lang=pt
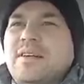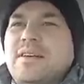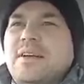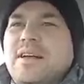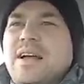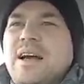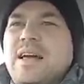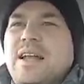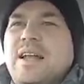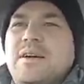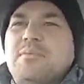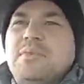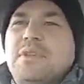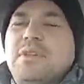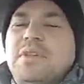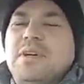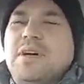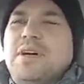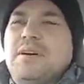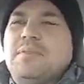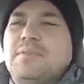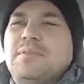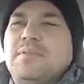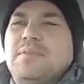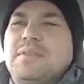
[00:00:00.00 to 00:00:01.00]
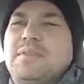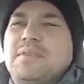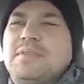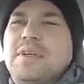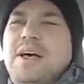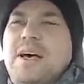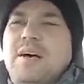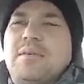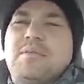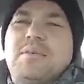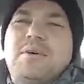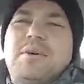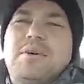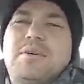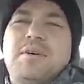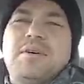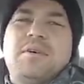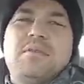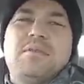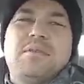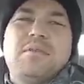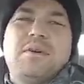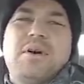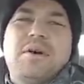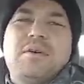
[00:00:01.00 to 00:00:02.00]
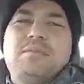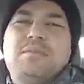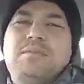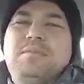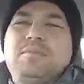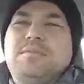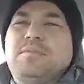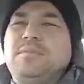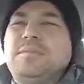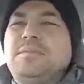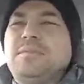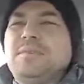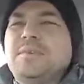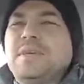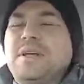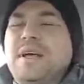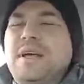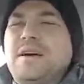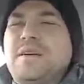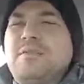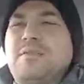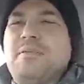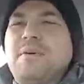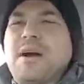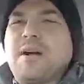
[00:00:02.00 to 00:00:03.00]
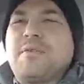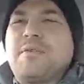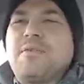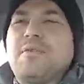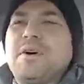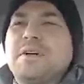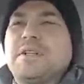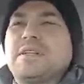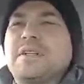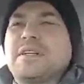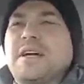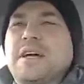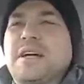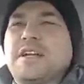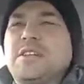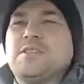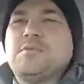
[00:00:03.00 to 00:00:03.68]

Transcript: Cara, é muita, é, sabe, é, é, é é uma coisa, cara.